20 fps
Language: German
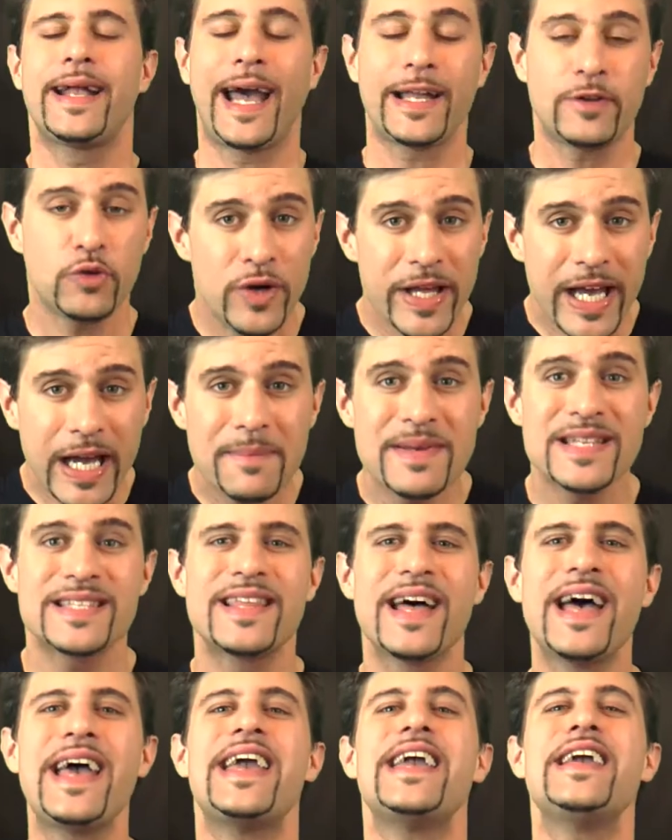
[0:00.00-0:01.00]
Gratuliere
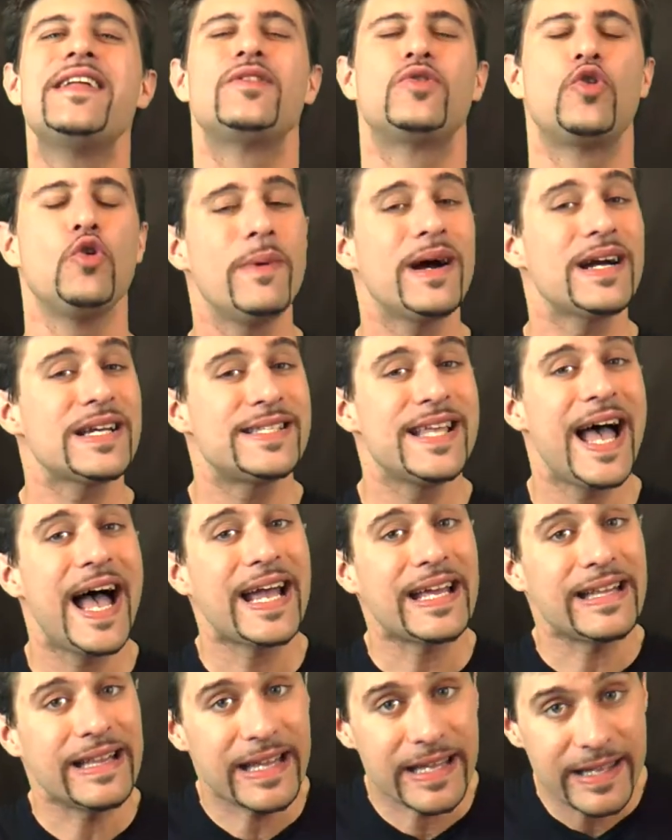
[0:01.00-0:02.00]
Mr. A, du machst dir
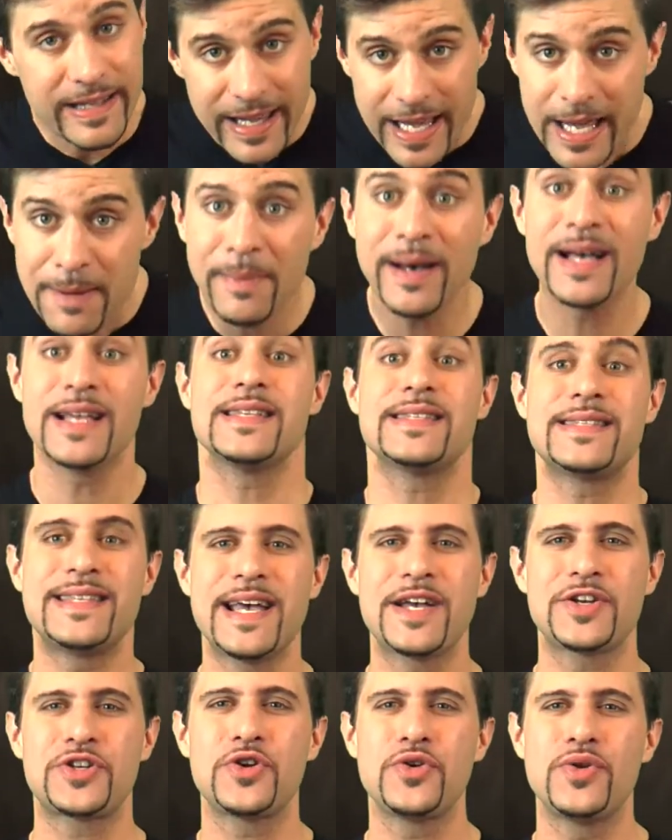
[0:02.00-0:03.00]
eigentlich immer
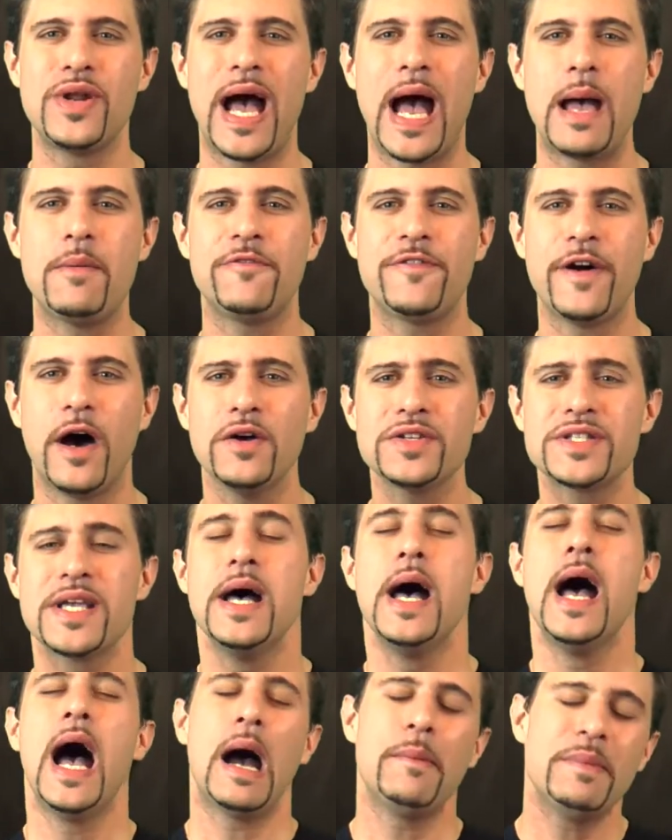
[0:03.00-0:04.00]
sehr schöne AMVs,
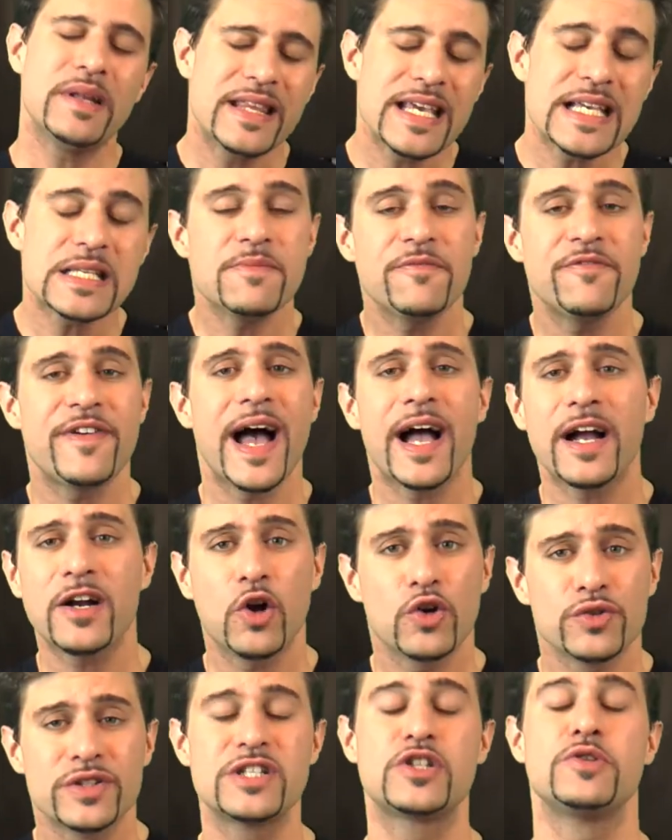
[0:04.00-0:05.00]
aber mit diesem Werk
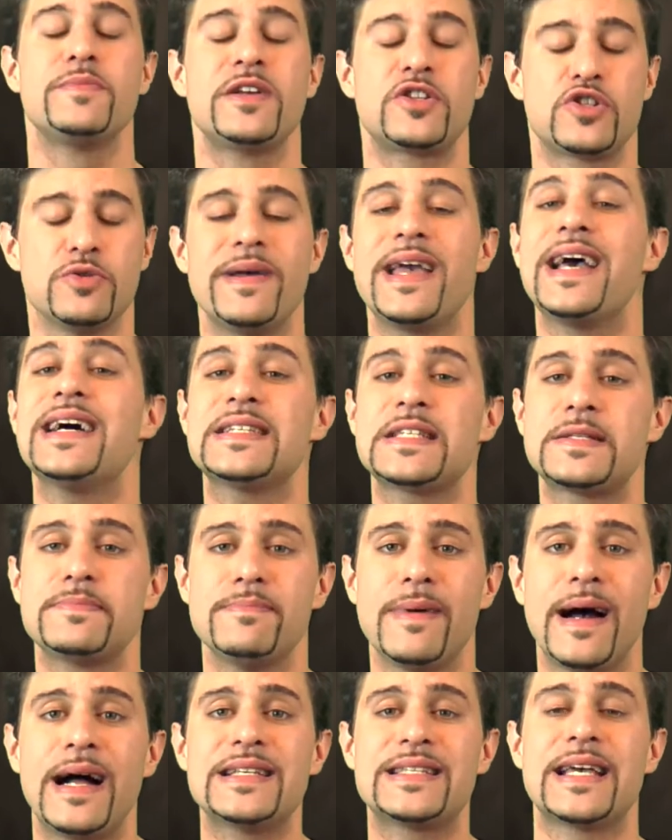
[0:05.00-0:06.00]
konntest du mich zum
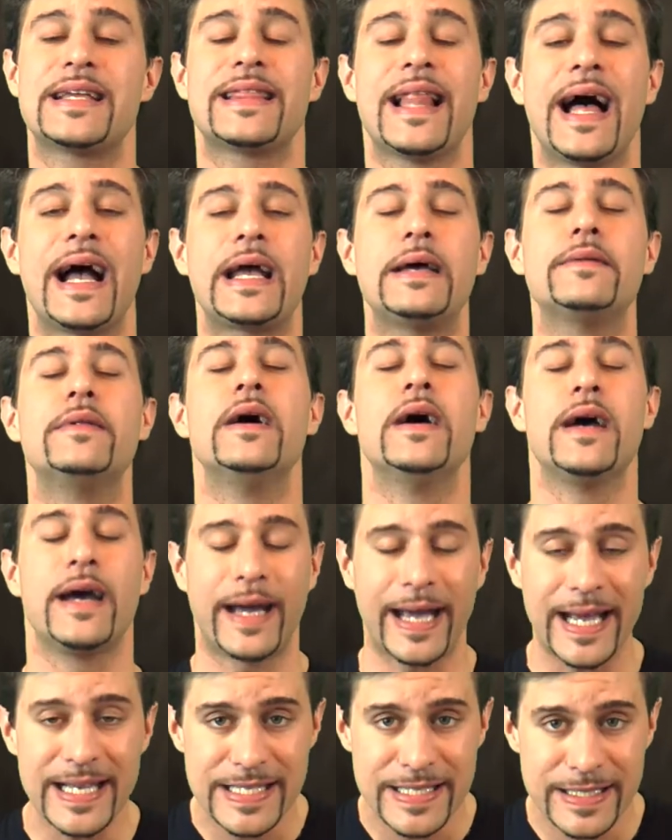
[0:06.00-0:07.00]
ersten Mal seit langem
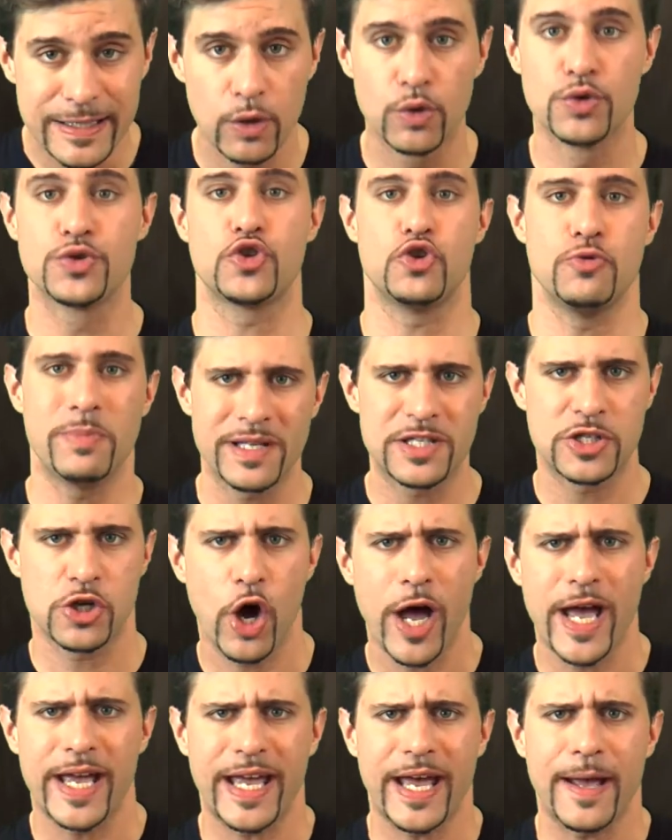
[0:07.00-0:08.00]
restlos
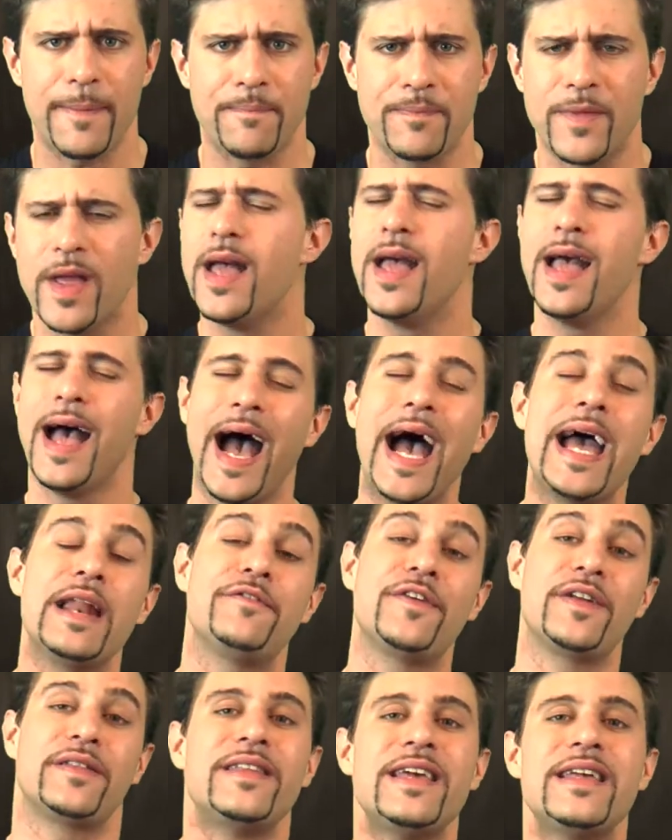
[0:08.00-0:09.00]
überzeugen.
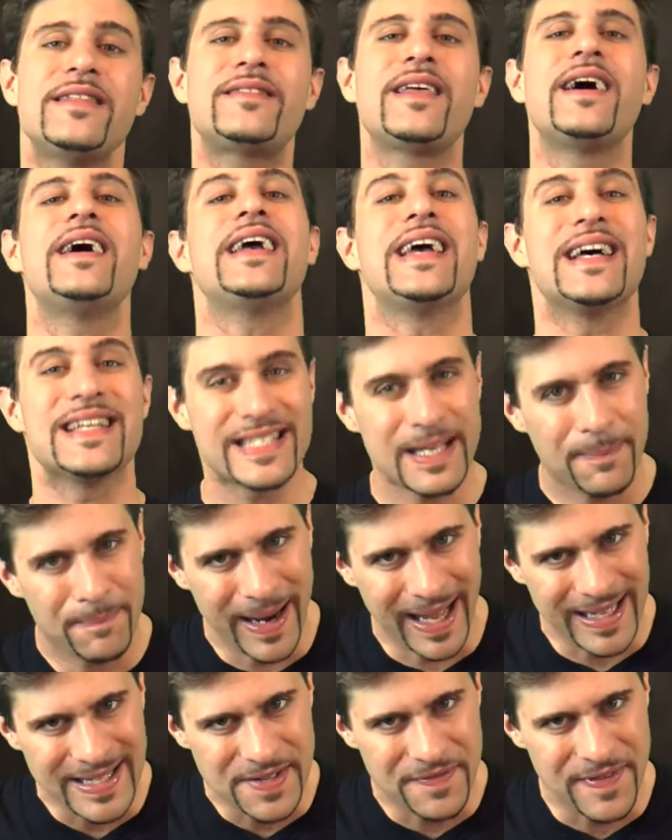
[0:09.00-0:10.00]
Ein verdienter erster
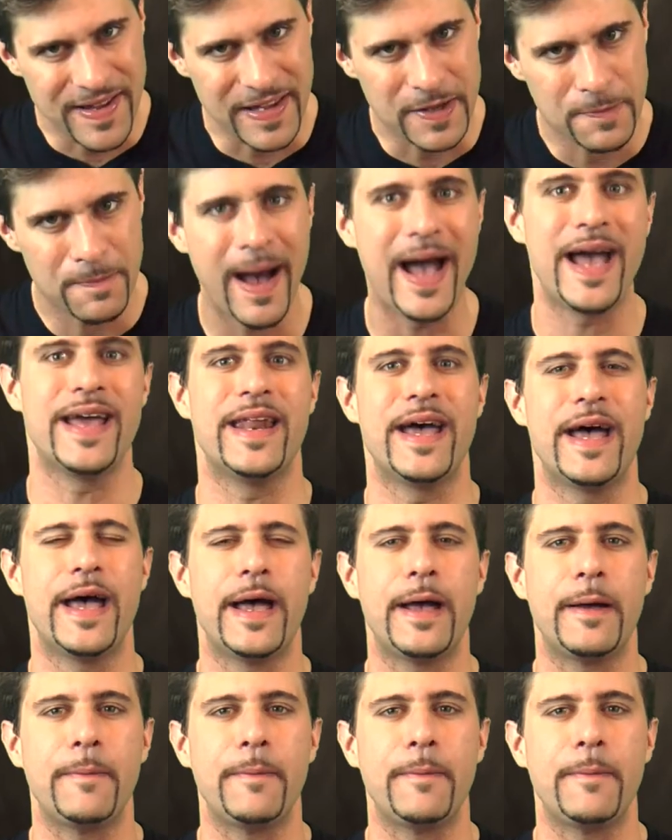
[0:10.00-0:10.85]
Platz, wie ich meine.